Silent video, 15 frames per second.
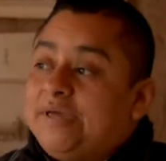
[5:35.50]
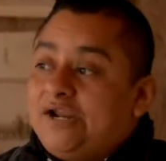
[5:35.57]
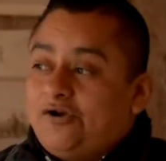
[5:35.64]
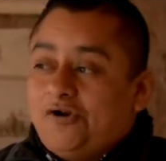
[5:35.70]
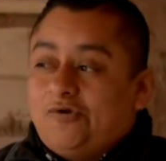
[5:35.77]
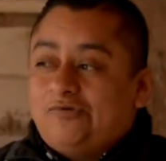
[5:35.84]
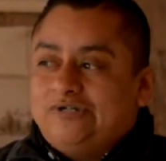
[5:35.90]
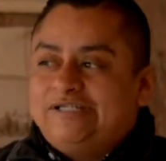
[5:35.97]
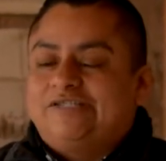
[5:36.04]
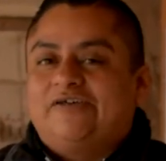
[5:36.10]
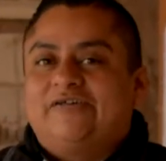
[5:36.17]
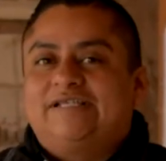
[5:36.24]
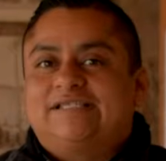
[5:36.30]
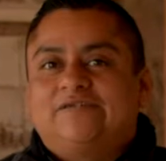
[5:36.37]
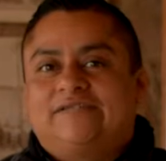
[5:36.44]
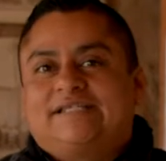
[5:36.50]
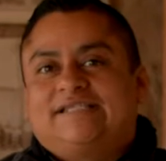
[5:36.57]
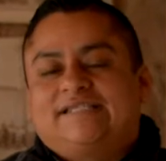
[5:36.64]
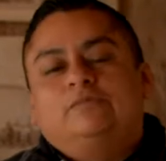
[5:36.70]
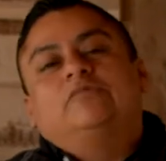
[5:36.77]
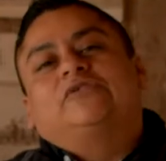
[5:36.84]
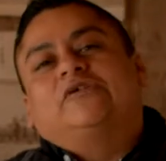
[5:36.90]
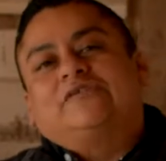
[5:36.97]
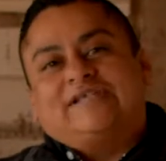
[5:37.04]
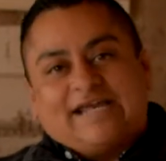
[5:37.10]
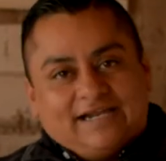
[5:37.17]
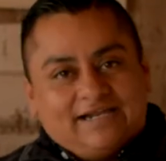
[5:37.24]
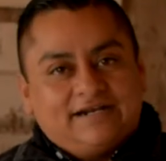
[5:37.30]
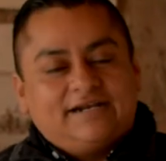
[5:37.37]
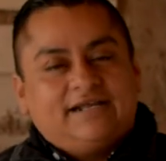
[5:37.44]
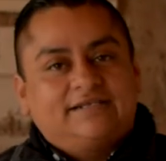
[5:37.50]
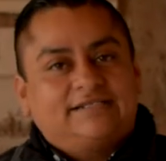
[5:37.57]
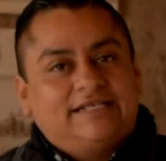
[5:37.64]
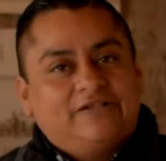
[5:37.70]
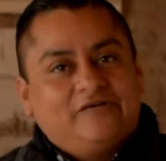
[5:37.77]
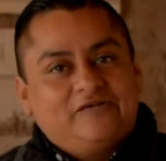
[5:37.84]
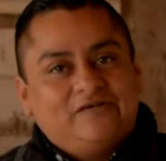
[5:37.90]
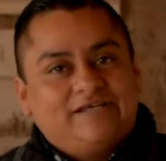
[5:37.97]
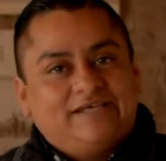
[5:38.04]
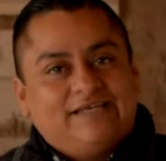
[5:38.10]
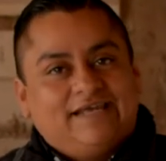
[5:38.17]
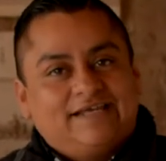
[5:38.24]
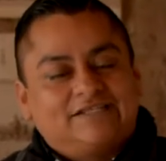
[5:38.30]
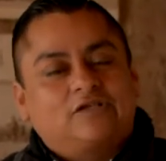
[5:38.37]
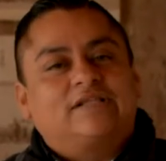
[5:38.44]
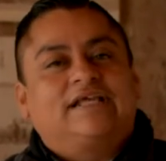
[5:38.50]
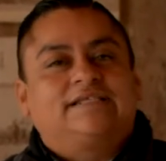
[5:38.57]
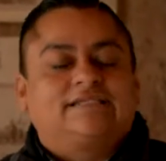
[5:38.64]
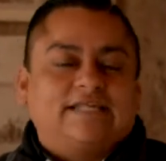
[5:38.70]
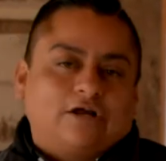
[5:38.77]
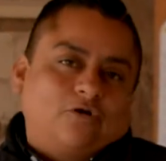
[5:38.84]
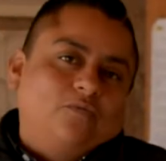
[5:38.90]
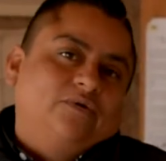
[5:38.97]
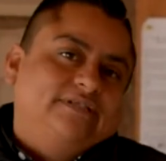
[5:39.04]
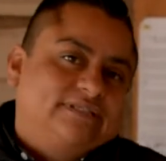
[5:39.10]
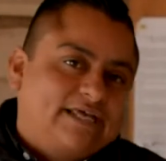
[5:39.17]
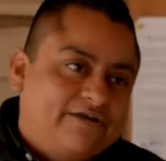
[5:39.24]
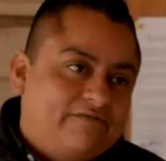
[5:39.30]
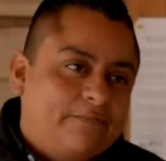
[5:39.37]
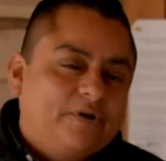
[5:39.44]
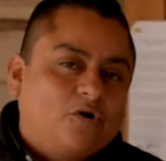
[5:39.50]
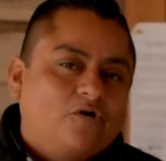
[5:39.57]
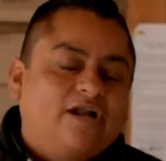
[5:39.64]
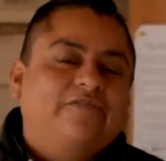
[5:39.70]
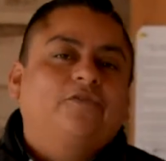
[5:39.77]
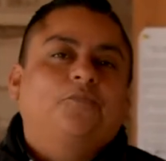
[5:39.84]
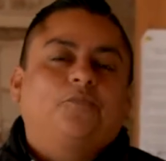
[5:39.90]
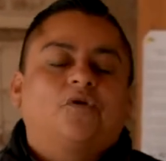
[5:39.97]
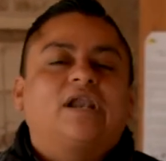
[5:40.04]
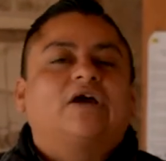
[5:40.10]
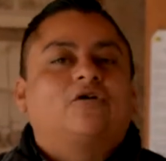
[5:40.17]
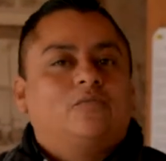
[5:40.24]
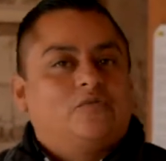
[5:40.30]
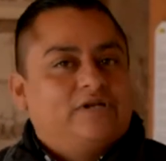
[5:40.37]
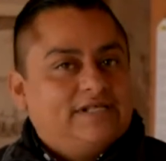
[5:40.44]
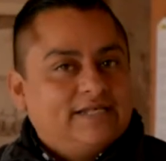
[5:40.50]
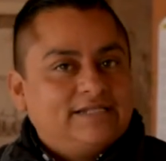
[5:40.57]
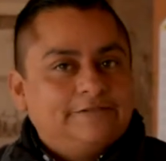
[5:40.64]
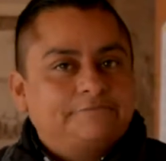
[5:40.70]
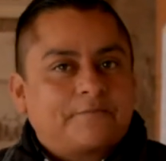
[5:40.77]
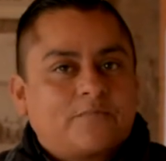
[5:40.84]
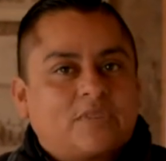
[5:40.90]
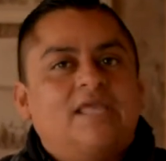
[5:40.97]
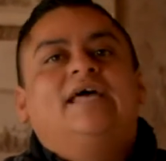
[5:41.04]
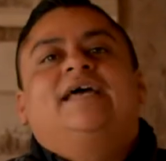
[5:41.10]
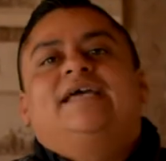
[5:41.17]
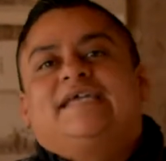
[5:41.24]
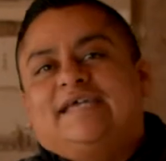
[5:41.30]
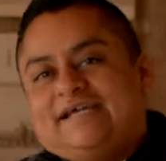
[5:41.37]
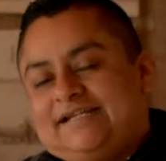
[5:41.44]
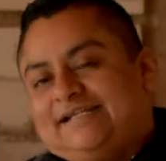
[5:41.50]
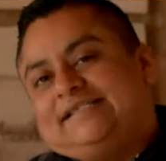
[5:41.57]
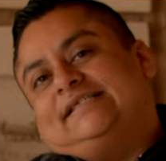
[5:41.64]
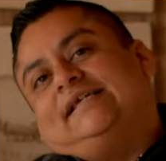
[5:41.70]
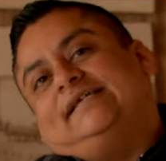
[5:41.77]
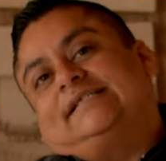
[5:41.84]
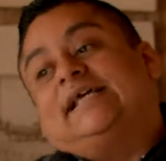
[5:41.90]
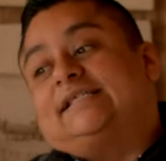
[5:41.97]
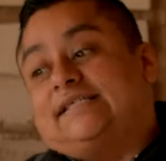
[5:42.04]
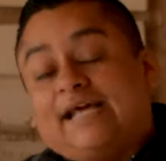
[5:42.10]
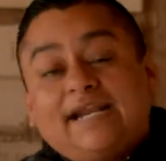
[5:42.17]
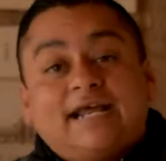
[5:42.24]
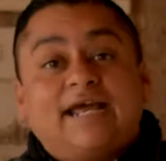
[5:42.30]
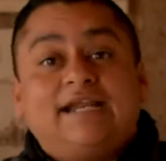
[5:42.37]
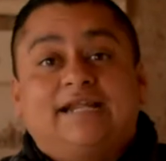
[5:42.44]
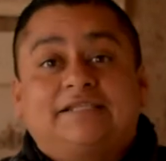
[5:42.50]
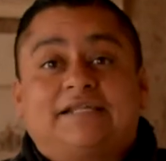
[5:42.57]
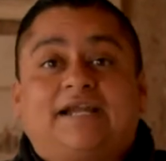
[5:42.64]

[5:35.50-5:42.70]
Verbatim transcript: pero lo bonito de esto es que este museo se ha enriquecido y es, está como está y va mejorando por la comunidad quienes eh, se acercan a